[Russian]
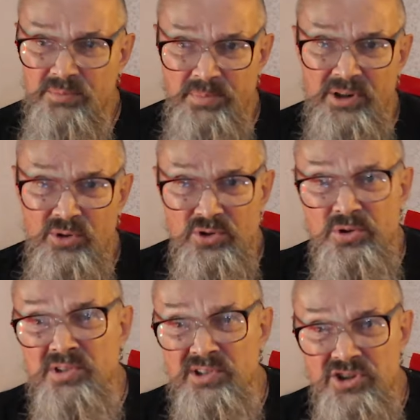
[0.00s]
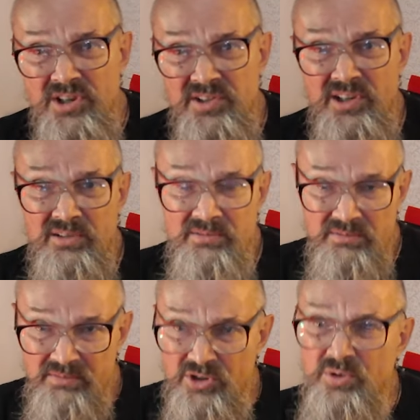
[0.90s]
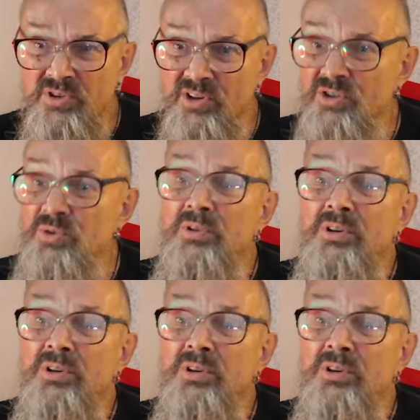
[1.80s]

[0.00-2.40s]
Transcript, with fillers: Про то, что сейчас я ничего не скажу.